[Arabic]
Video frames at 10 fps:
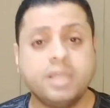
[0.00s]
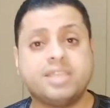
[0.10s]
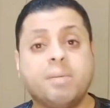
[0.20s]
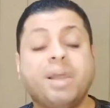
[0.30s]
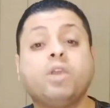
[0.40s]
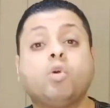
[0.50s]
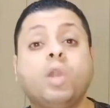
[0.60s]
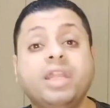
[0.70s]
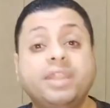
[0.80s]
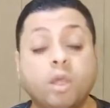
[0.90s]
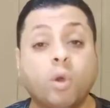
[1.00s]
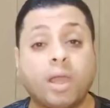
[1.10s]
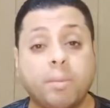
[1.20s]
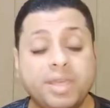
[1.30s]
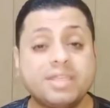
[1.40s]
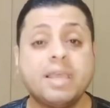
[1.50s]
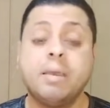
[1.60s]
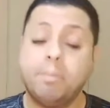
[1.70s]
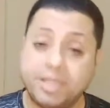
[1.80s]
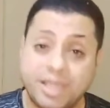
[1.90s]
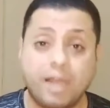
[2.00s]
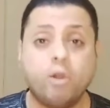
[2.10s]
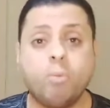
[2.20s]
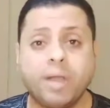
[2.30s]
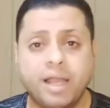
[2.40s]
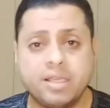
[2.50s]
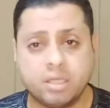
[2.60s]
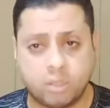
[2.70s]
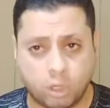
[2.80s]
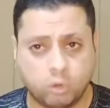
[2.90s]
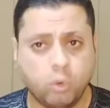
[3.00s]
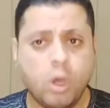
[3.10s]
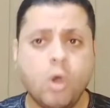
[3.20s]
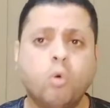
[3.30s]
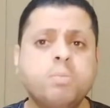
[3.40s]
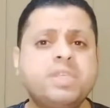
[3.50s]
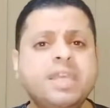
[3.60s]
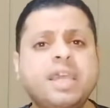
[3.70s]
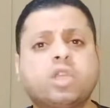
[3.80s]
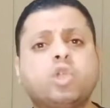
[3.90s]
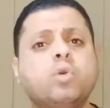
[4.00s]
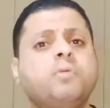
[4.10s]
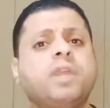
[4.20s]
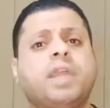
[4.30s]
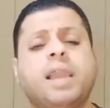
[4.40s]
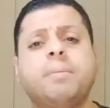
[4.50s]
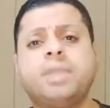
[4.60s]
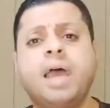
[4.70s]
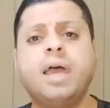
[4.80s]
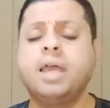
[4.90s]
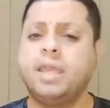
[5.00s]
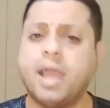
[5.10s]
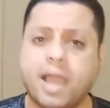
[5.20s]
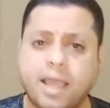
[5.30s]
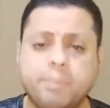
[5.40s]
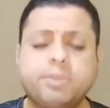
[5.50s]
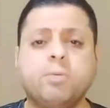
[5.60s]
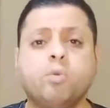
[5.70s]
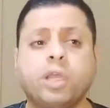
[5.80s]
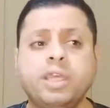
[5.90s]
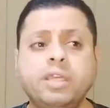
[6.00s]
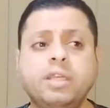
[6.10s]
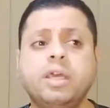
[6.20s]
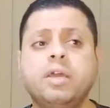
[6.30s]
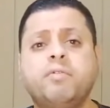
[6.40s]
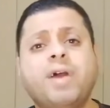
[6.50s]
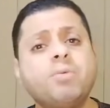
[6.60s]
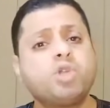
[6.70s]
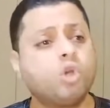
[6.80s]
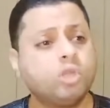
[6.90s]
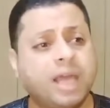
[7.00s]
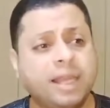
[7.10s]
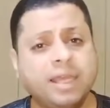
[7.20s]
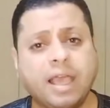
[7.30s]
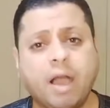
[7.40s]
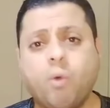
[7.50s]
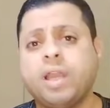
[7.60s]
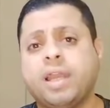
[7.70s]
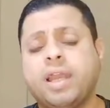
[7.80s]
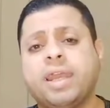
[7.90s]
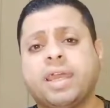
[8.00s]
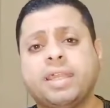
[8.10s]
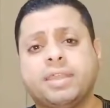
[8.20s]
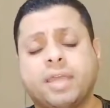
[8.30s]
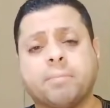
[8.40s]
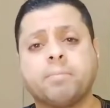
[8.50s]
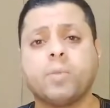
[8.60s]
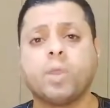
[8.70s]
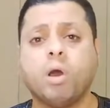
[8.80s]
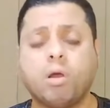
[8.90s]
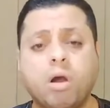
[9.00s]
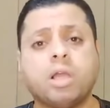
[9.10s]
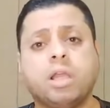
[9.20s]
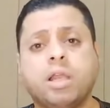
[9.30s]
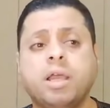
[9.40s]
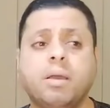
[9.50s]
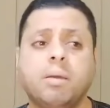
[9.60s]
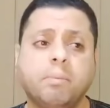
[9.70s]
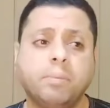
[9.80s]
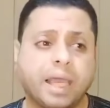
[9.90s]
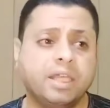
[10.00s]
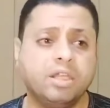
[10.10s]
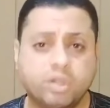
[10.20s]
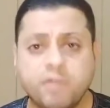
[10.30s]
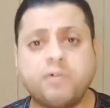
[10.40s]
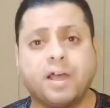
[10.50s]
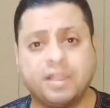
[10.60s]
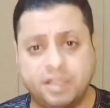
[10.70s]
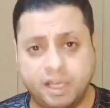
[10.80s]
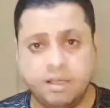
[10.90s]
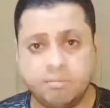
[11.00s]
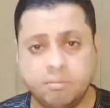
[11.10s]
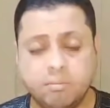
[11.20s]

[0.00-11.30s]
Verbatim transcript: الزمالك كل اثنين وخميس بيتحللوا مجالس اداراته ومسيرك تشوف الكلام ده يا كابتن معين فانا مش هرد عليك اولا لانك انت راجل يعني ضيف عندنا